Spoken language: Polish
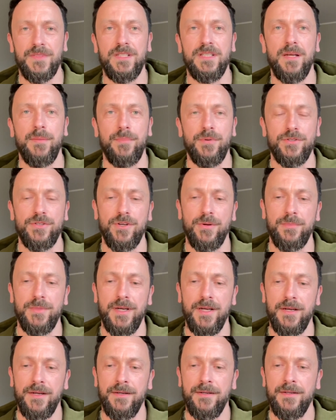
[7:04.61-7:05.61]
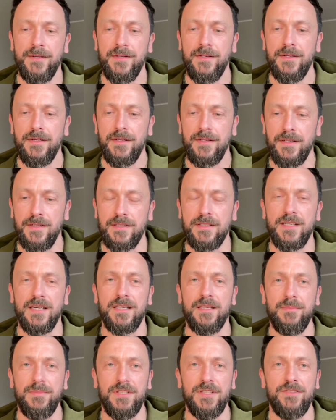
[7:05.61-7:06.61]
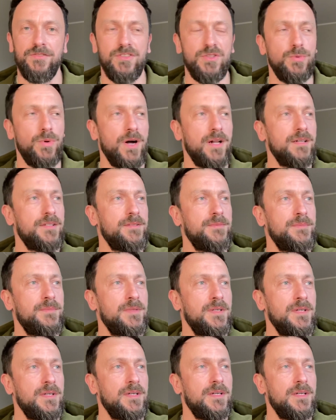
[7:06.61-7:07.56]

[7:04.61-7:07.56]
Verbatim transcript: i na poziomie e, takim indywidualnym.